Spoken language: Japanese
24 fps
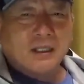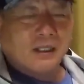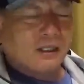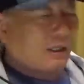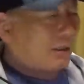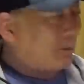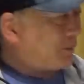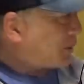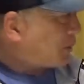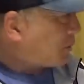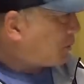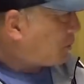
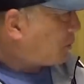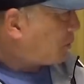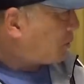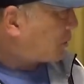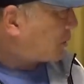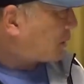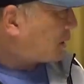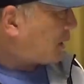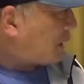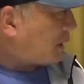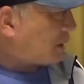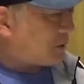やっぱここ
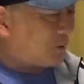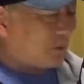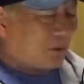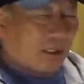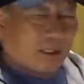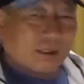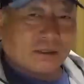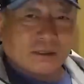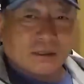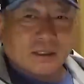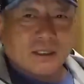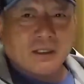のあの
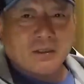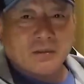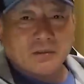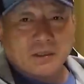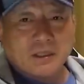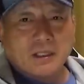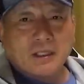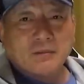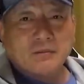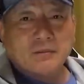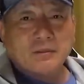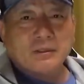8回の
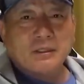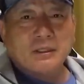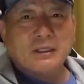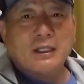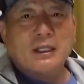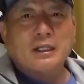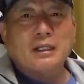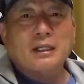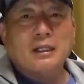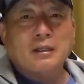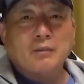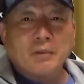タイムリー
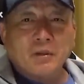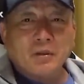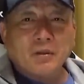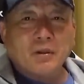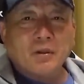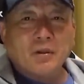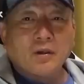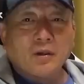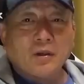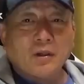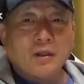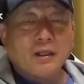なんかも、
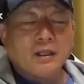はい、